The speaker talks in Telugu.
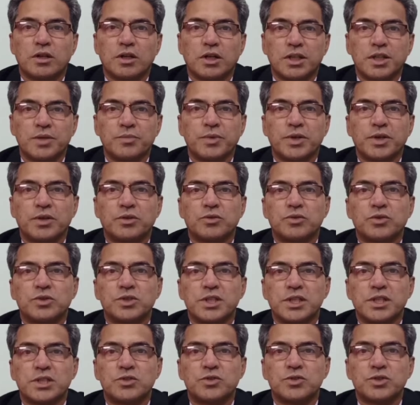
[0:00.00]
అది మీకు
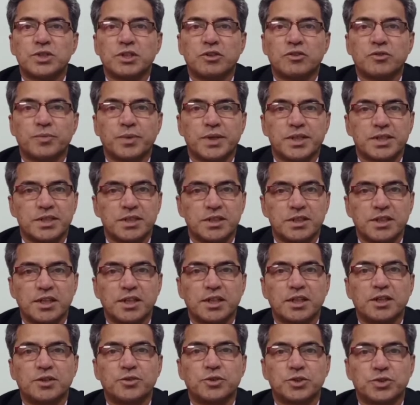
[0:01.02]
సిక్స్ టు సెవెన్ పర్సెంట్
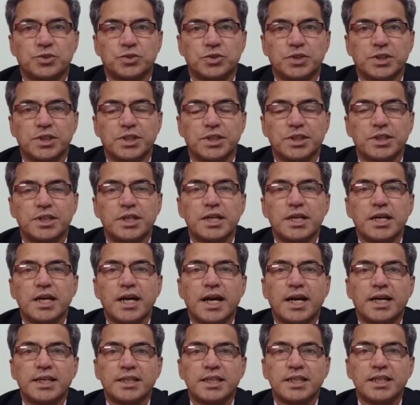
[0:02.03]
దాకా వస్తుంది
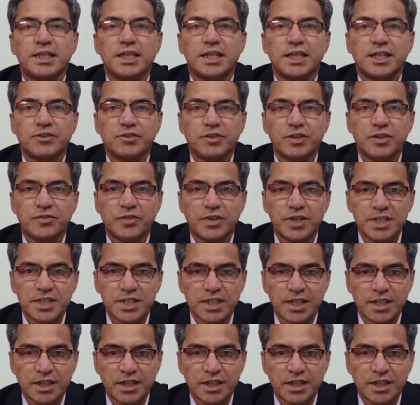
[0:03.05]
అయితే ఈ లిక్విడ్ ఫండ్స్